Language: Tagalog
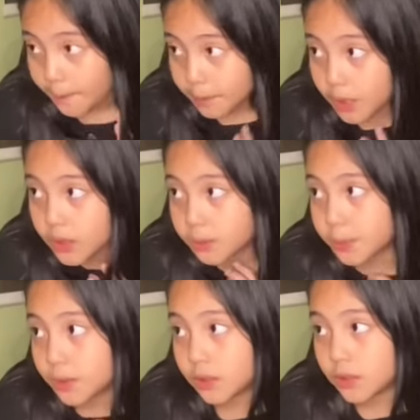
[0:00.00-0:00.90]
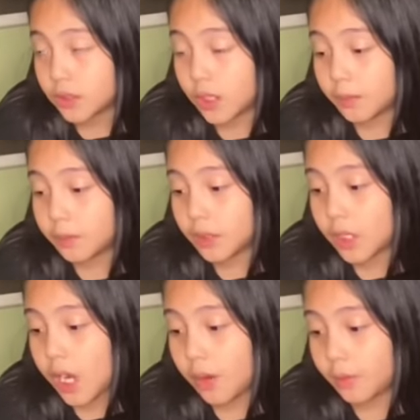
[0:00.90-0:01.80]
Respect kasi kami,
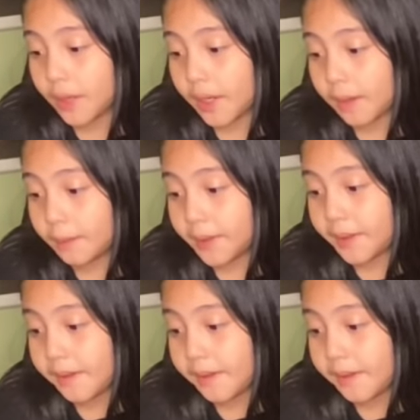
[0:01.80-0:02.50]
nag-away kami.